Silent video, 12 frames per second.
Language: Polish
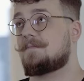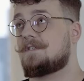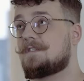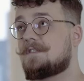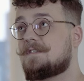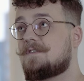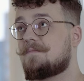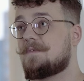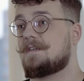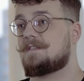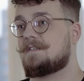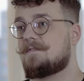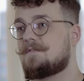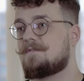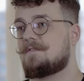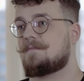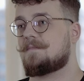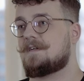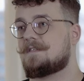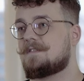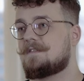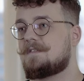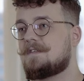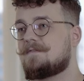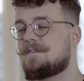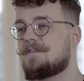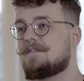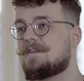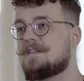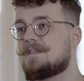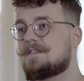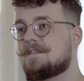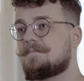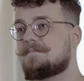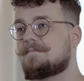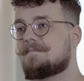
Myślę, że jest to miejsce, w którym każdy dzień wygląda inaczej.